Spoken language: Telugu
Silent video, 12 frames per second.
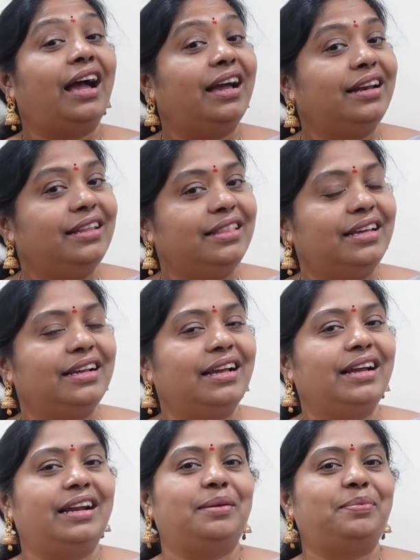
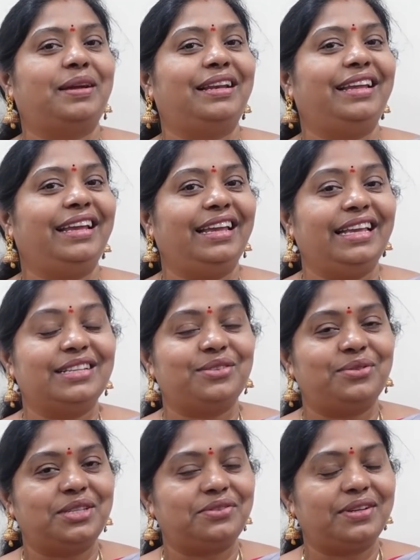ఆనందంగా గడపాలి ఈ
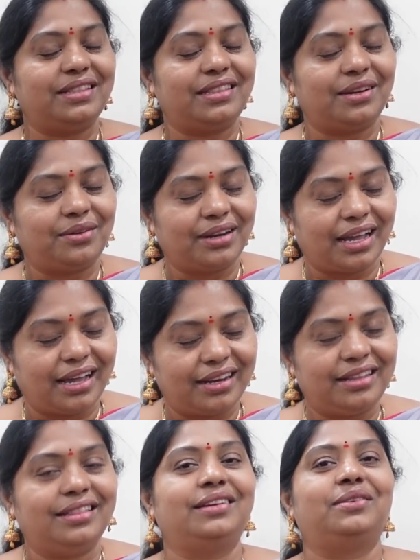సంవత్సరం అంతా కూడా
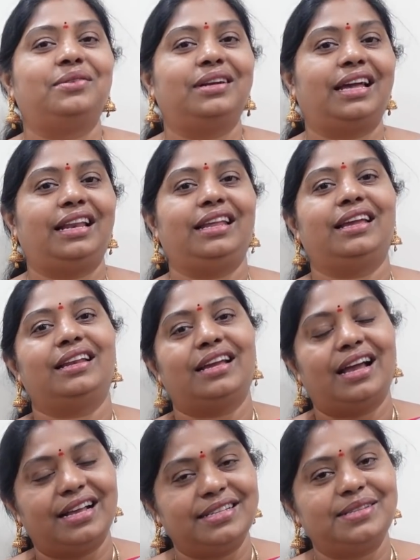ఆనందంగా ఉండాలి అని
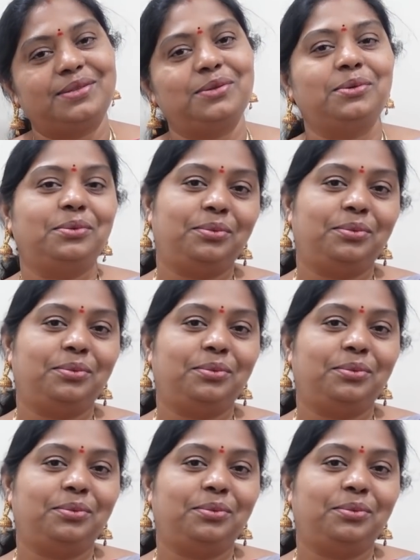ఆశిస్తూ